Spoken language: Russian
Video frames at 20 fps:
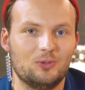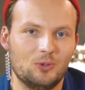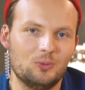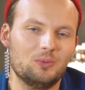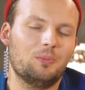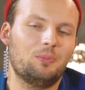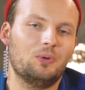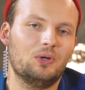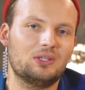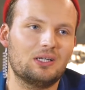
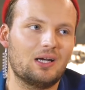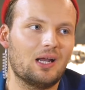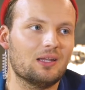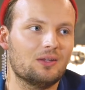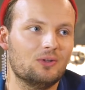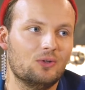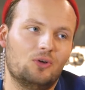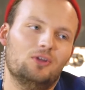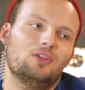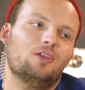Думаю, будет рад.
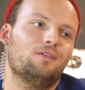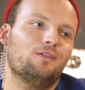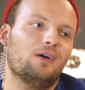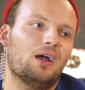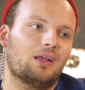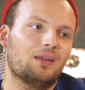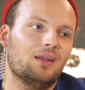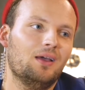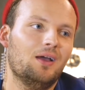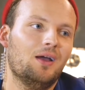Но не
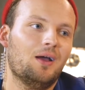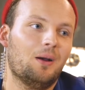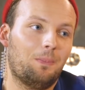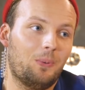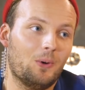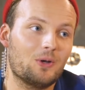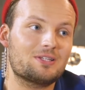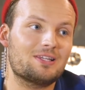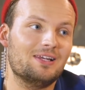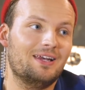факт.
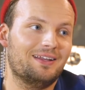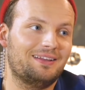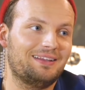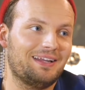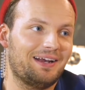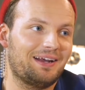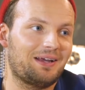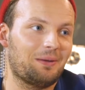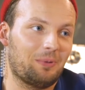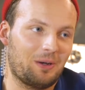После
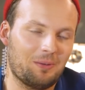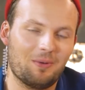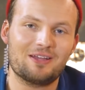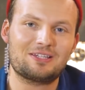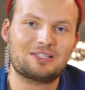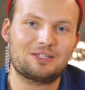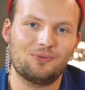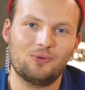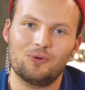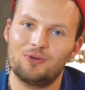трека про
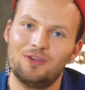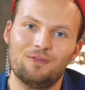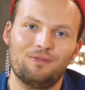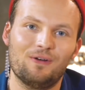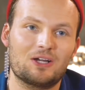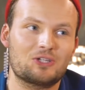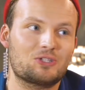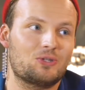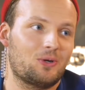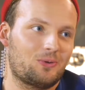Москву не
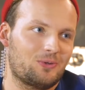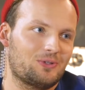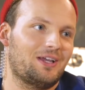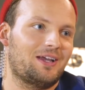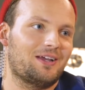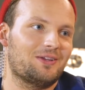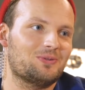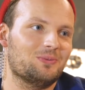факт, что их вот такая